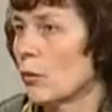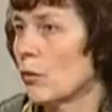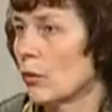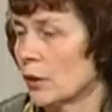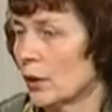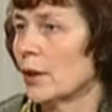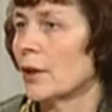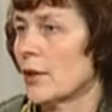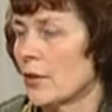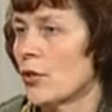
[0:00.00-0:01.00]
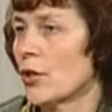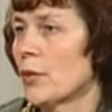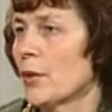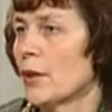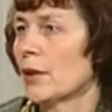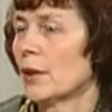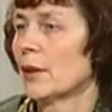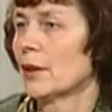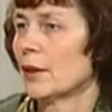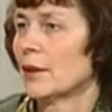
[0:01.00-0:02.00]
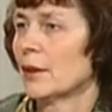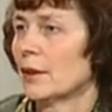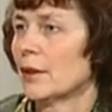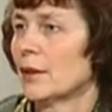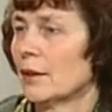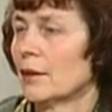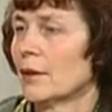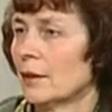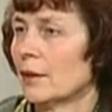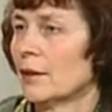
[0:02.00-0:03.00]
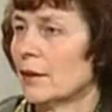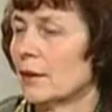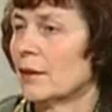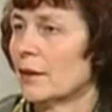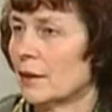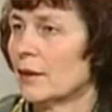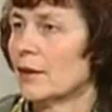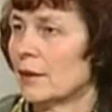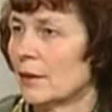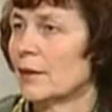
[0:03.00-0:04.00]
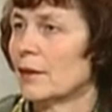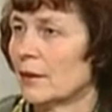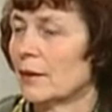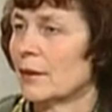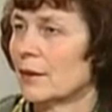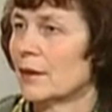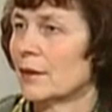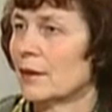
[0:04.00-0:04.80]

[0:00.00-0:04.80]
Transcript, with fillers: что вины мог. у людей, да, что я что-то не сделаю, вот надо делать, делать, делать. И вот это